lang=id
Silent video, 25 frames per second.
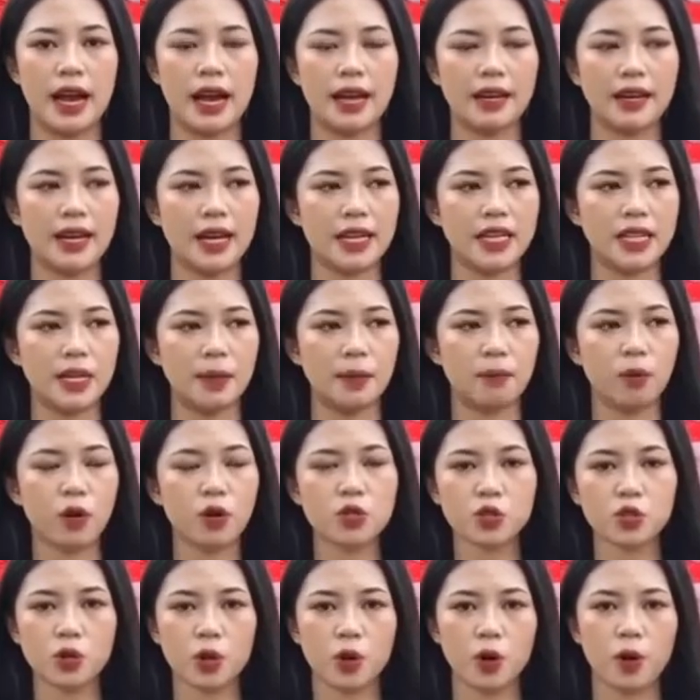yang ada di
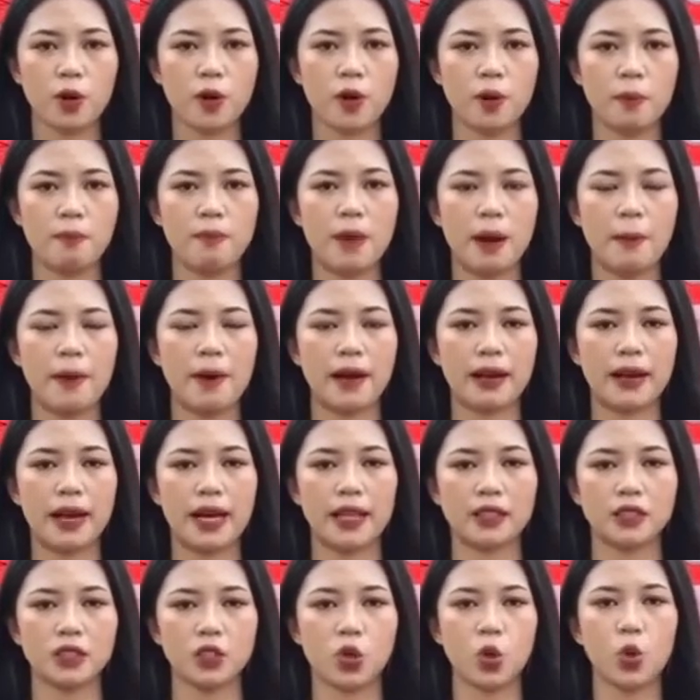posko
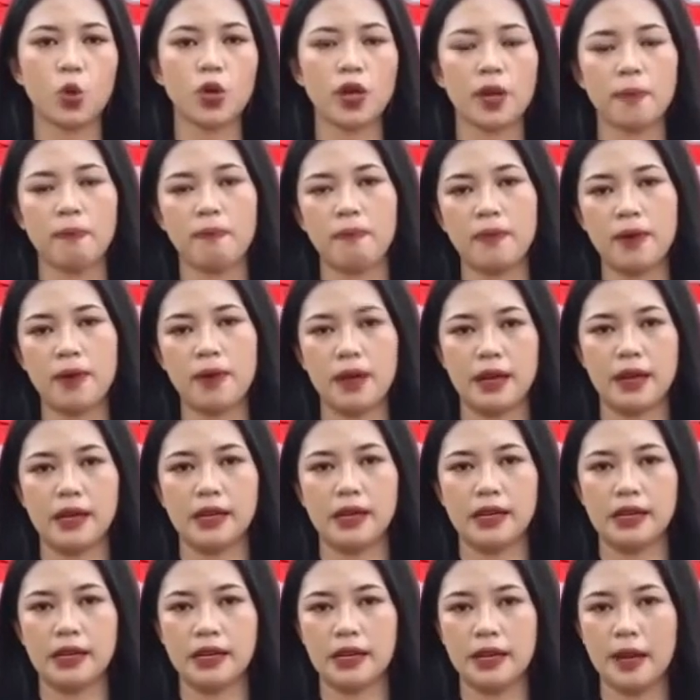Babakan hurib
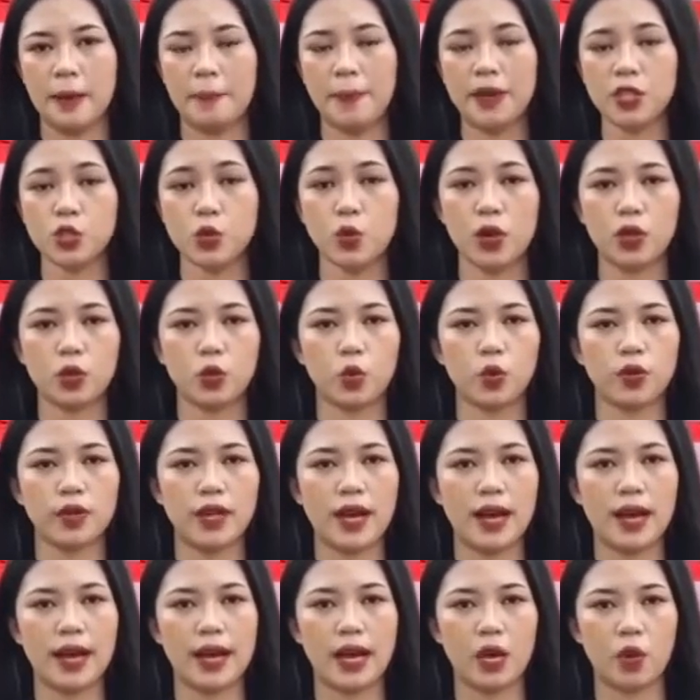Eh, Pacuan
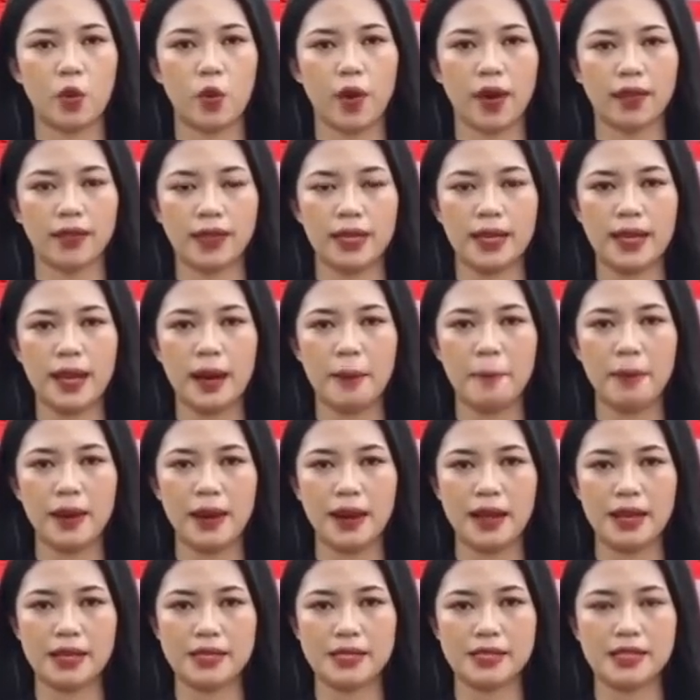Kuda RW
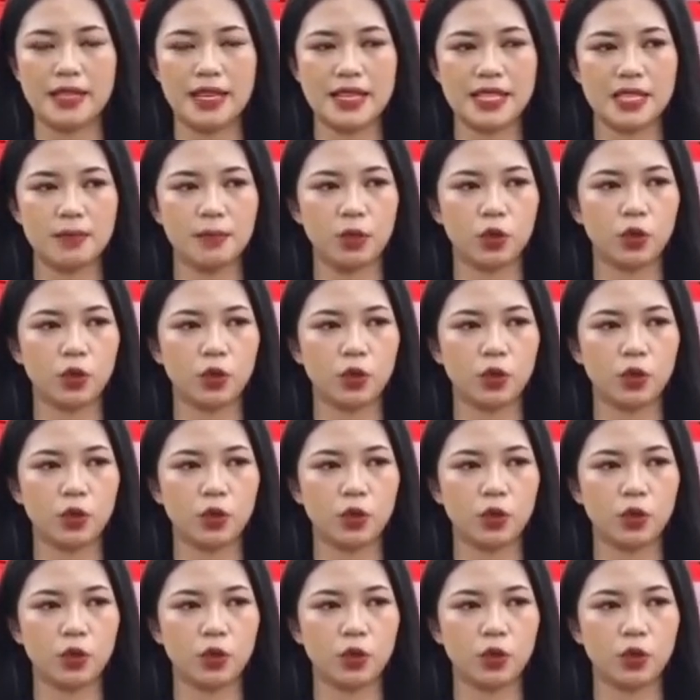13 dan